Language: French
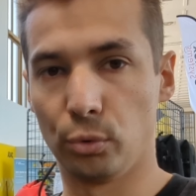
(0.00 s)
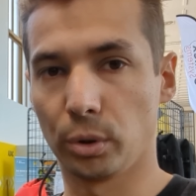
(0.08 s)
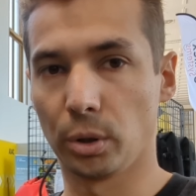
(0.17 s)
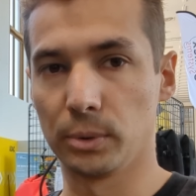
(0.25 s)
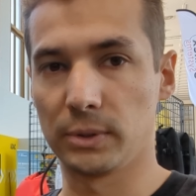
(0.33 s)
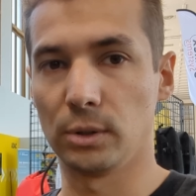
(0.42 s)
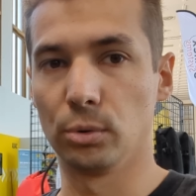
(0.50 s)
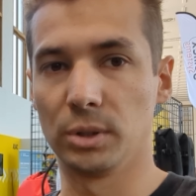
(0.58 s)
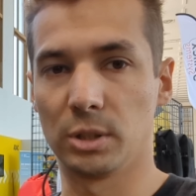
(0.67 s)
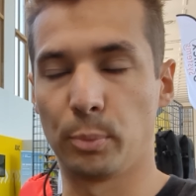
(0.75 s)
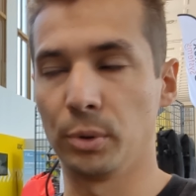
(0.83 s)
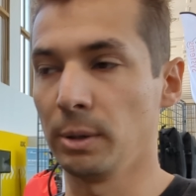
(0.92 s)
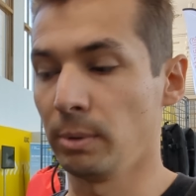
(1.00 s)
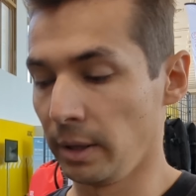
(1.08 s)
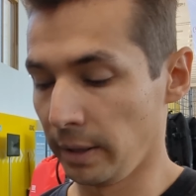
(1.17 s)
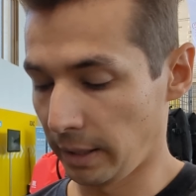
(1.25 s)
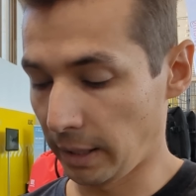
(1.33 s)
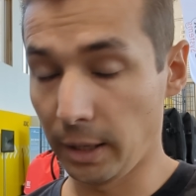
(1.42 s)
vous l'aurez aussi de disponible.
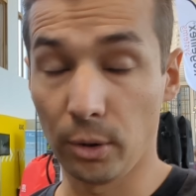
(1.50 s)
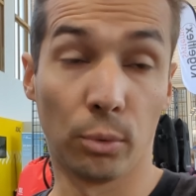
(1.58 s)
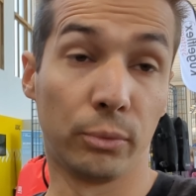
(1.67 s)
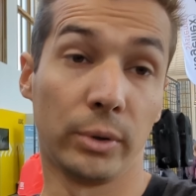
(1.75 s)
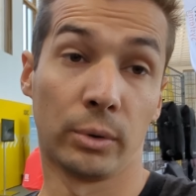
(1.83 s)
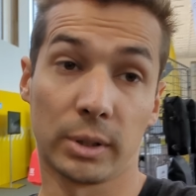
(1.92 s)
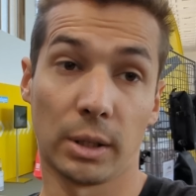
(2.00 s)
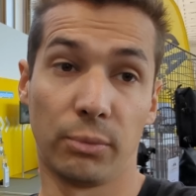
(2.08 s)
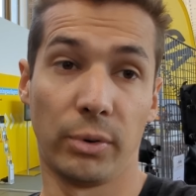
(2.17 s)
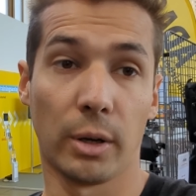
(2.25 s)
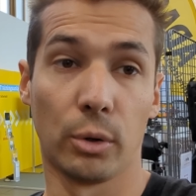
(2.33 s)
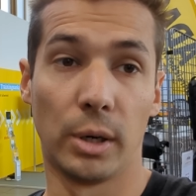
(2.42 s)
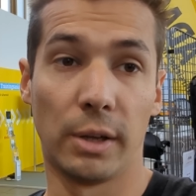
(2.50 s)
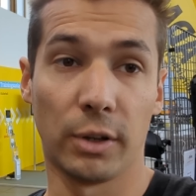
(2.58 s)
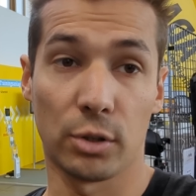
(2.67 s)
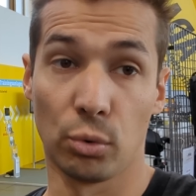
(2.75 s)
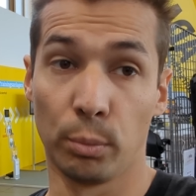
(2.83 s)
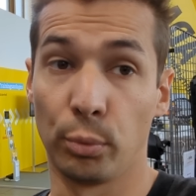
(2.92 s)
Et on est en train de faire euh, la
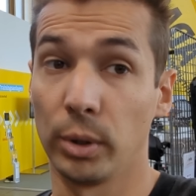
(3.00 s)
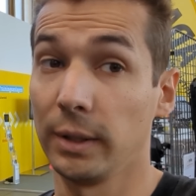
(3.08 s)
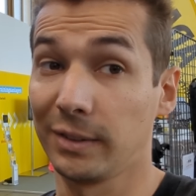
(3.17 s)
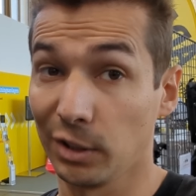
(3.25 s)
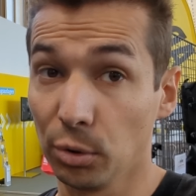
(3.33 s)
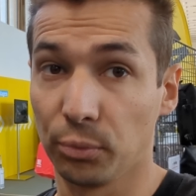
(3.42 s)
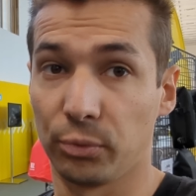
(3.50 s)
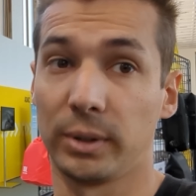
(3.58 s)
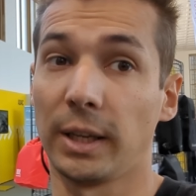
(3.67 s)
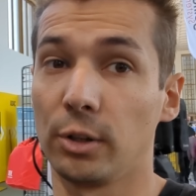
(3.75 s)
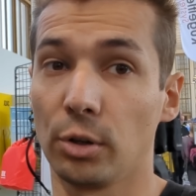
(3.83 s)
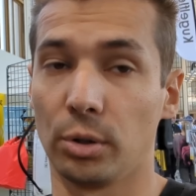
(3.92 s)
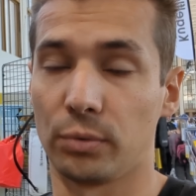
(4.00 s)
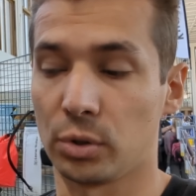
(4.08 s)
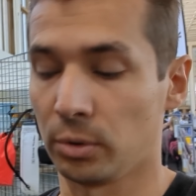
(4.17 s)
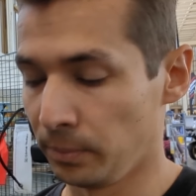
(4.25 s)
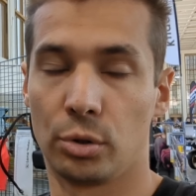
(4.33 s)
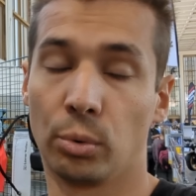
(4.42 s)
version pour les Triumph Tiger
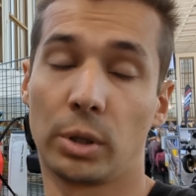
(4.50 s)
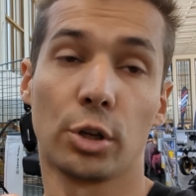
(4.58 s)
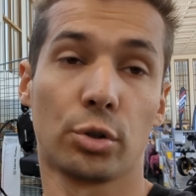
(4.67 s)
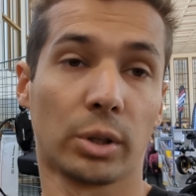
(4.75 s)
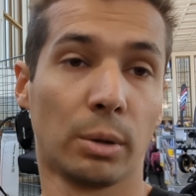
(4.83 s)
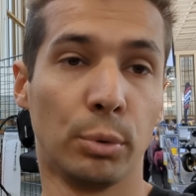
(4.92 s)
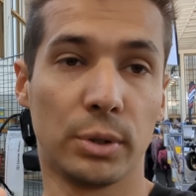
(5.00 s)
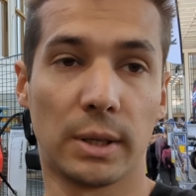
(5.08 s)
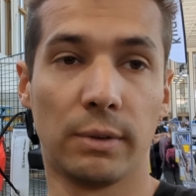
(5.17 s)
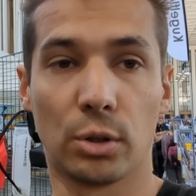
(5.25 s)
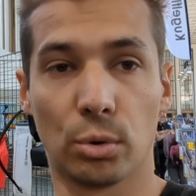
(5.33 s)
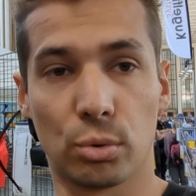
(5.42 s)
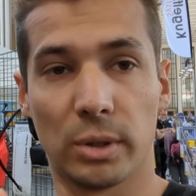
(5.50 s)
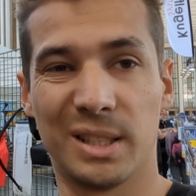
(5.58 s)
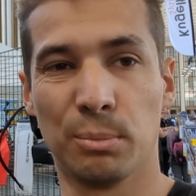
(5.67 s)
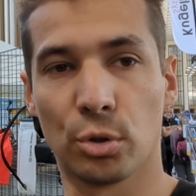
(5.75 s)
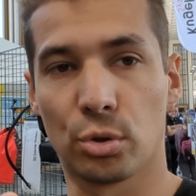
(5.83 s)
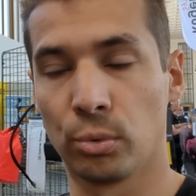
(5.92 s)
900. Donc là je suis en train de bosser avec eux sur les
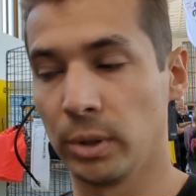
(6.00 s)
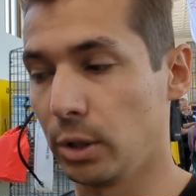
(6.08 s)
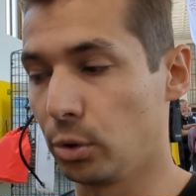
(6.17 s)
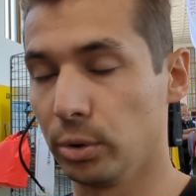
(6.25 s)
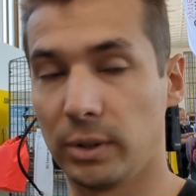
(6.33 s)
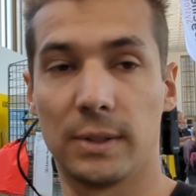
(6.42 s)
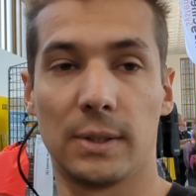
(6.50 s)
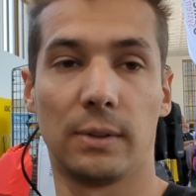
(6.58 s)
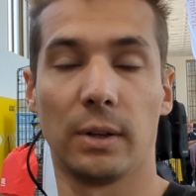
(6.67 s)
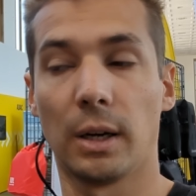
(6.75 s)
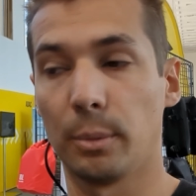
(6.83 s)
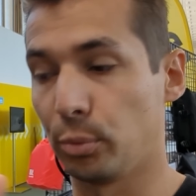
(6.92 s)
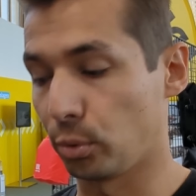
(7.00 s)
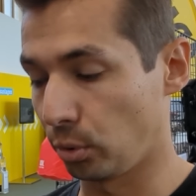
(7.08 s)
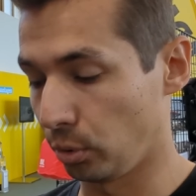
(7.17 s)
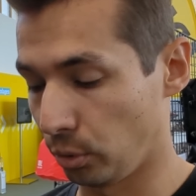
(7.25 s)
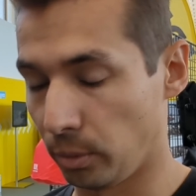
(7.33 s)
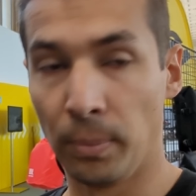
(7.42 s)
dimensions, les côtes, etc. pour
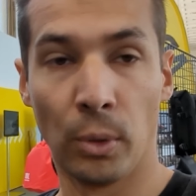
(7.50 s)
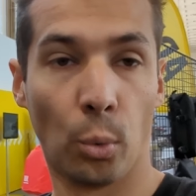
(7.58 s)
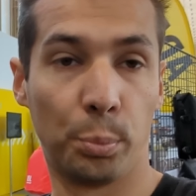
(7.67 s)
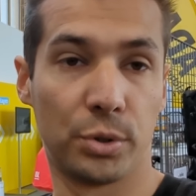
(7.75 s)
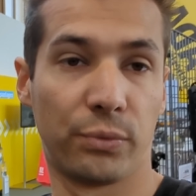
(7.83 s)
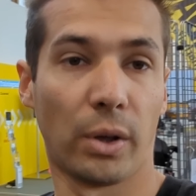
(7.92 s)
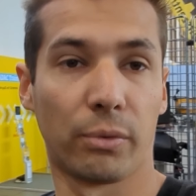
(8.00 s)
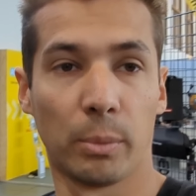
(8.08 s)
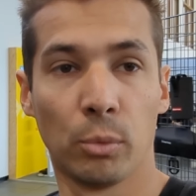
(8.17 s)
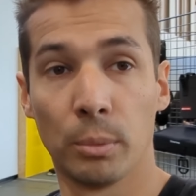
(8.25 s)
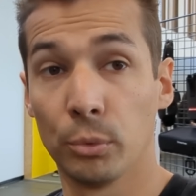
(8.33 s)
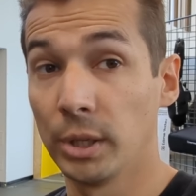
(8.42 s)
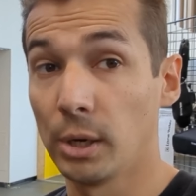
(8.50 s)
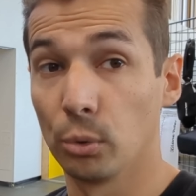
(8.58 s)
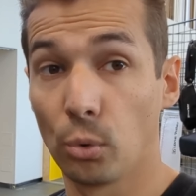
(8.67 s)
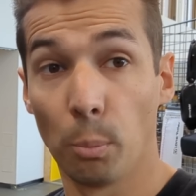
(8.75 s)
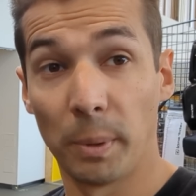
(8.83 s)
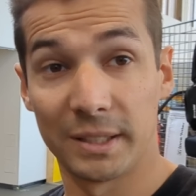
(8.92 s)
qu'on euh, puisse faire vraiment un modèle
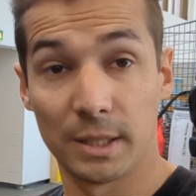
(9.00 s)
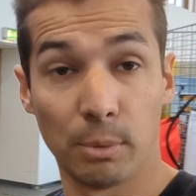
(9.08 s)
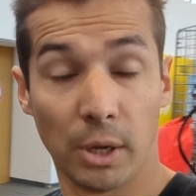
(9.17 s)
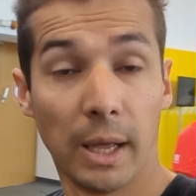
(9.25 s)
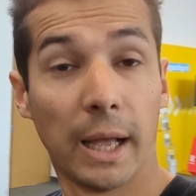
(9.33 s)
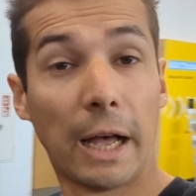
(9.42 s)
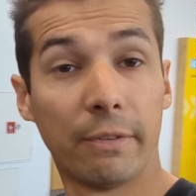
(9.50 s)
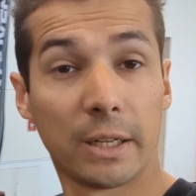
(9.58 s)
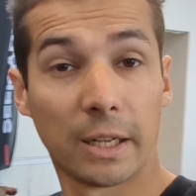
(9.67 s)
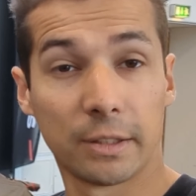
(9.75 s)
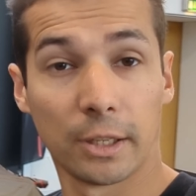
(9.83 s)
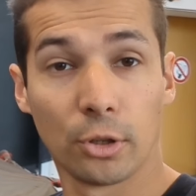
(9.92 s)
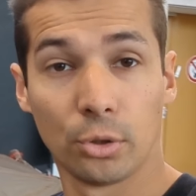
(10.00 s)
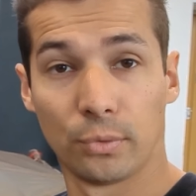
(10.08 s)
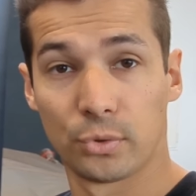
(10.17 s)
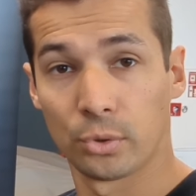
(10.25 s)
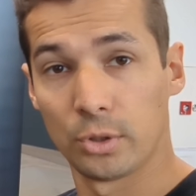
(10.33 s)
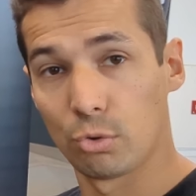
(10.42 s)
compatible avec la Tiger
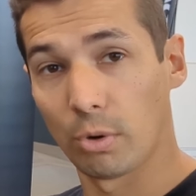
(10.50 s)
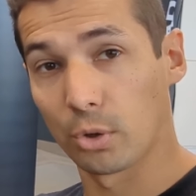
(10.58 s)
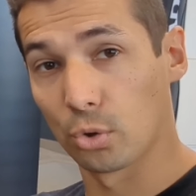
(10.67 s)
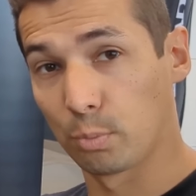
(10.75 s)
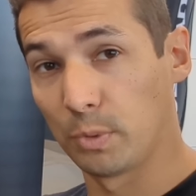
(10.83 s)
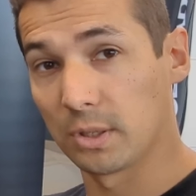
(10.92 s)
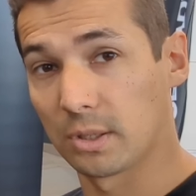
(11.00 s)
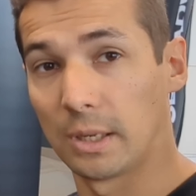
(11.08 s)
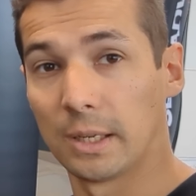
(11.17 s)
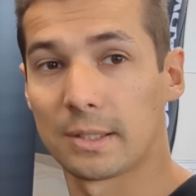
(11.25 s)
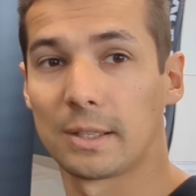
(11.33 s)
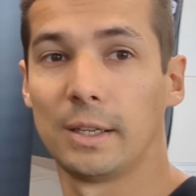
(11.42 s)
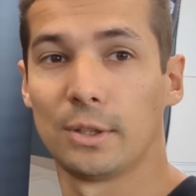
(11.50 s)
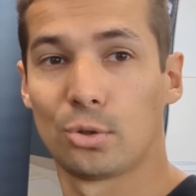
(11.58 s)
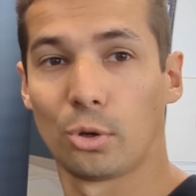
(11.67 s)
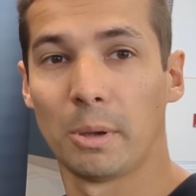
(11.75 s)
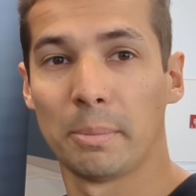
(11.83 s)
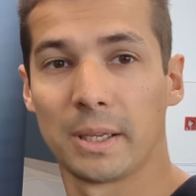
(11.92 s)
900, histoire que je puisse l'installer
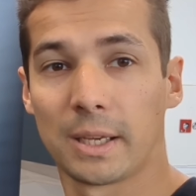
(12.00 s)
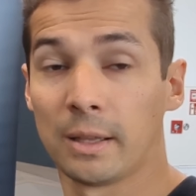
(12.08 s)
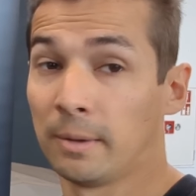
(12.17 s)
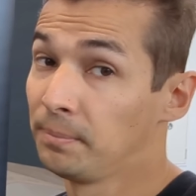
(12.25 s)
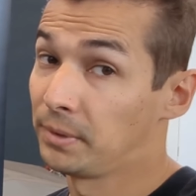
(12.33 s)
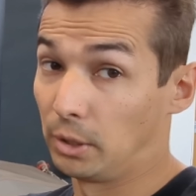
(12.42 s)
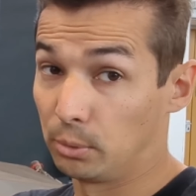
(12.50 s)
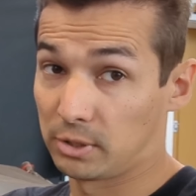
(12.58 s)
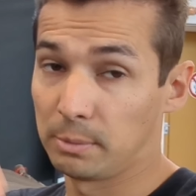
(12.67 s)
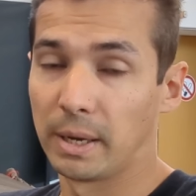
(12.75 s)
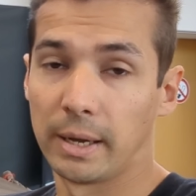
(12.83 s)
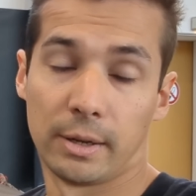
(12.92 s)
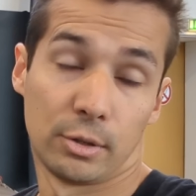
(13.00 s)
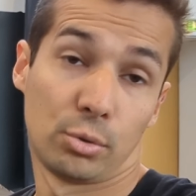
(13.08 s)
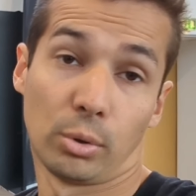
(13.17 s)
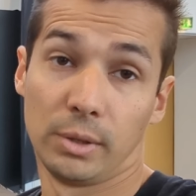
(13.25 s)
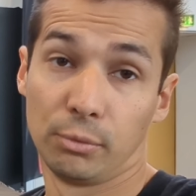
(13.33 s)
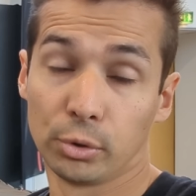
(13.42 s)
sur ma bécane et aussi bah,
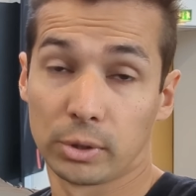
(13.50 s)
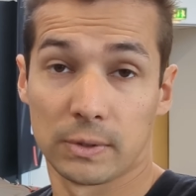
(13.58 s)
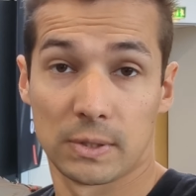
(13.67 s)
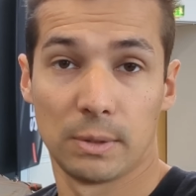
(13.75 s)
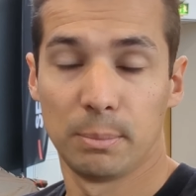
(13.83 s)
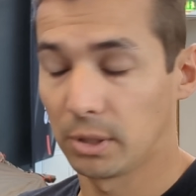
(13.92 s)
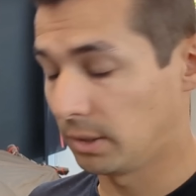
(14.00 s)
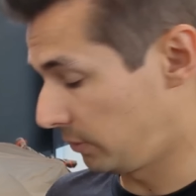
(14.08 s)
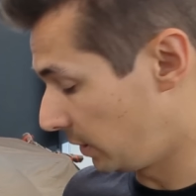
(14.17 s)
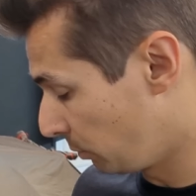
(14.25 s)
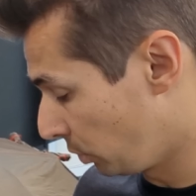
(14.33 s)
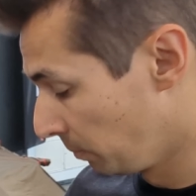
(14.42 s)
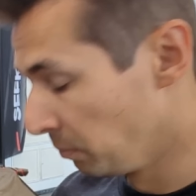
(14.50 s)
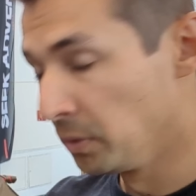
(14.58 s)
sur les vôtres, ainsi hein, bien évidemment